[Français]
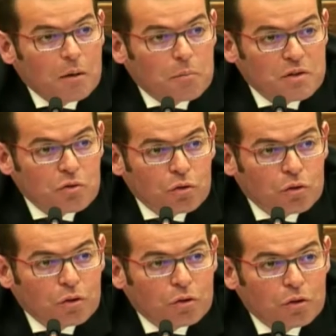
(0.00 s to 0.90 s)
parce
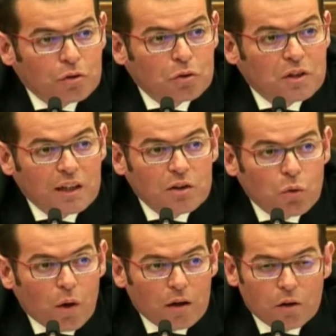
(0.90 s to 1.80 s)
que nos
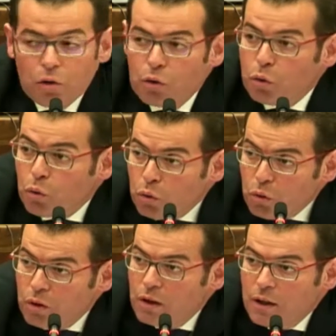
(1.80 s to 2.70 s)
territoires euh,
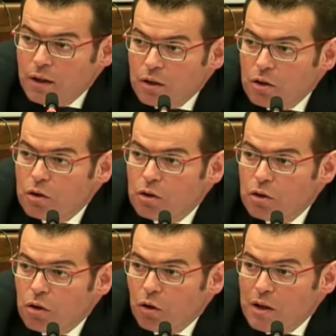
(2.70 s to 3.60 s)
ruraux
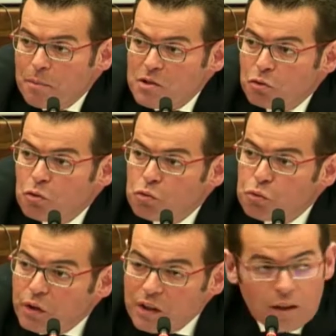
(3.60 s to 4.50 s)
euh, ont l'impression de
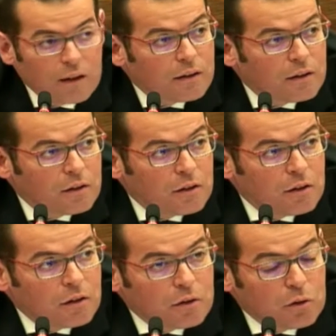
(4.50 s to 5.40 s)
souffrir,
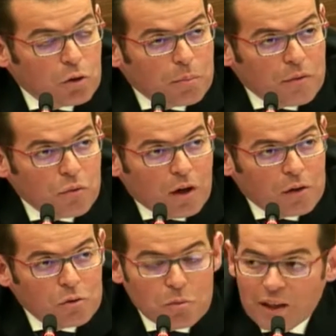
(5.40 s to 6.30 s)
de ne pas voir
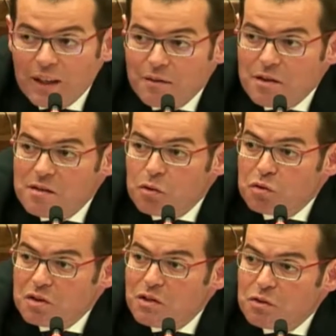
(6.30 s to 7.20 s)
le numérique avancer
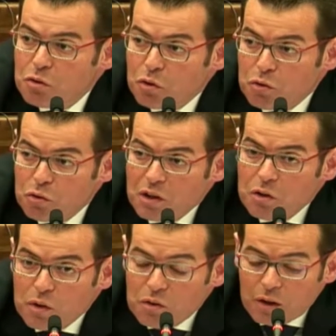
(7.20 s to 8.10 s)
aussi vite que ce qu'ils
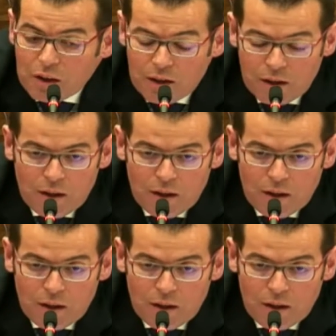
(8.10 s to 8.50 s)
souhaiteraient